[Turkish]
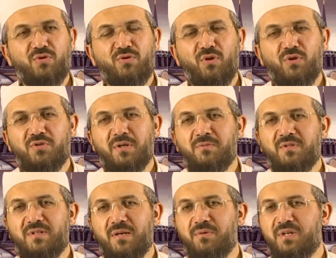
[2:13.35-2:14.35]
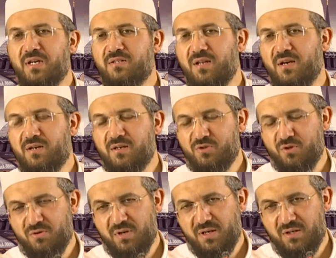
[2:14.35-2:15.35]
Kutlu hocamız da birkaç dakika
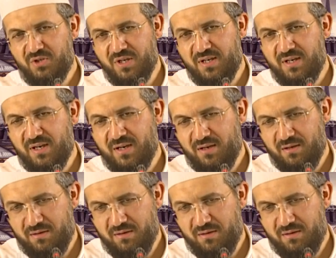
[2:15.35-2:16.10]
sonra içeriye